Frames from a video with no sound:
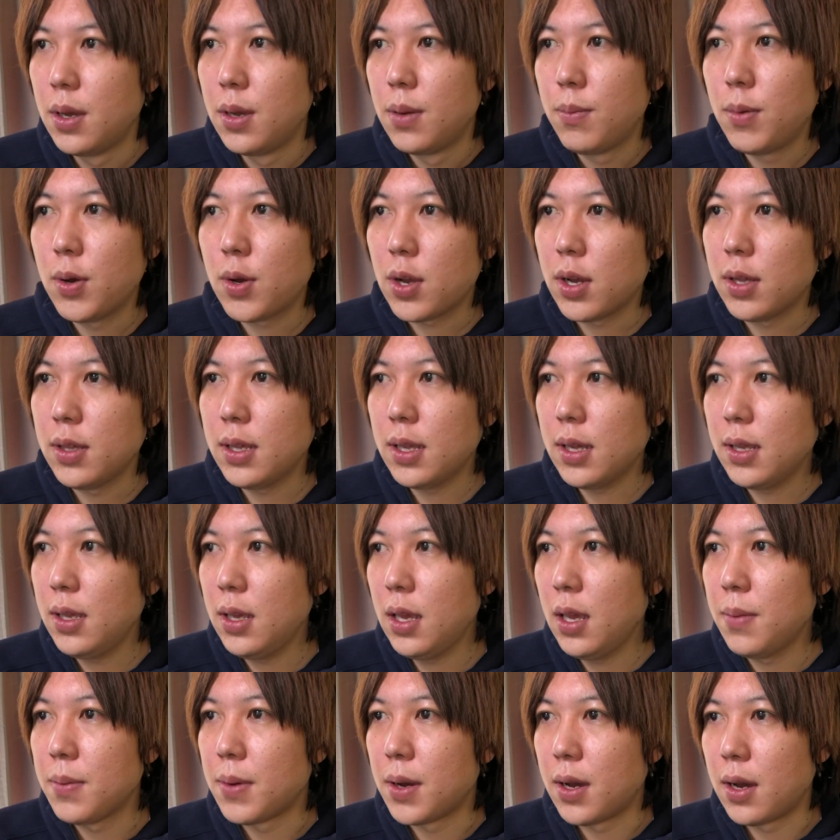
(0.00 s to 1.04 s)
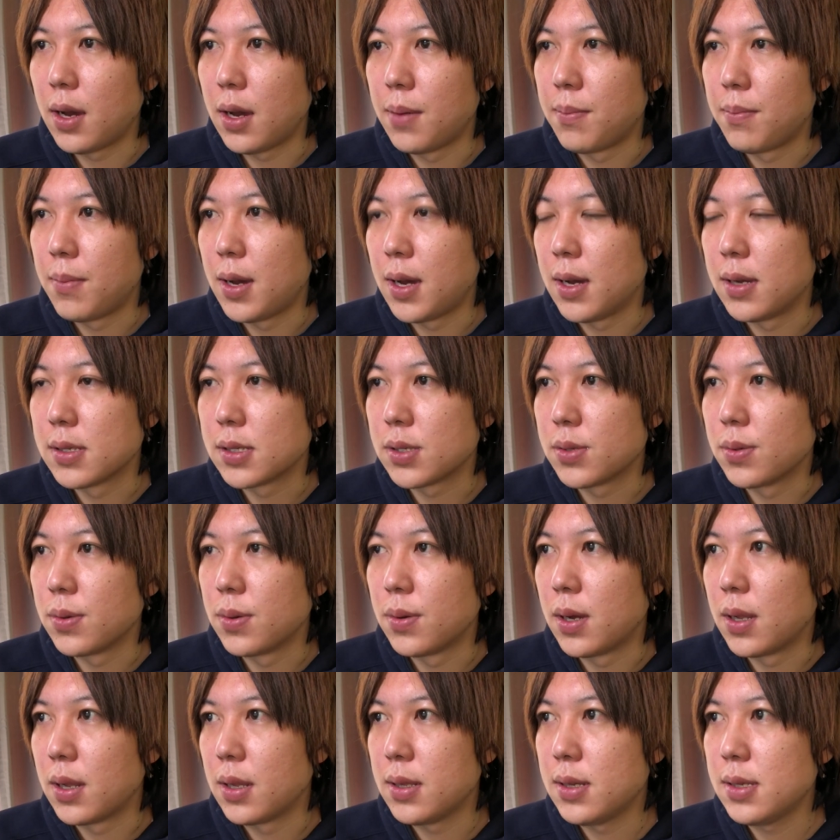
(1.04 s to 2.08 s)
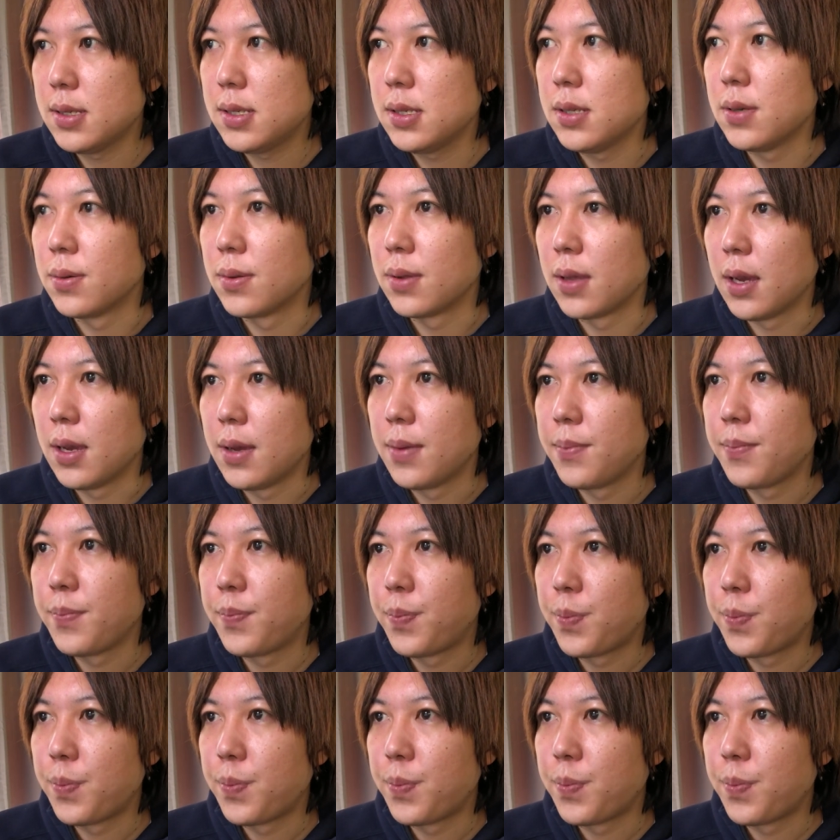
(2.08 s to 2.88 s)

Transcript: まあ簡単に言えばまあそのあれですよね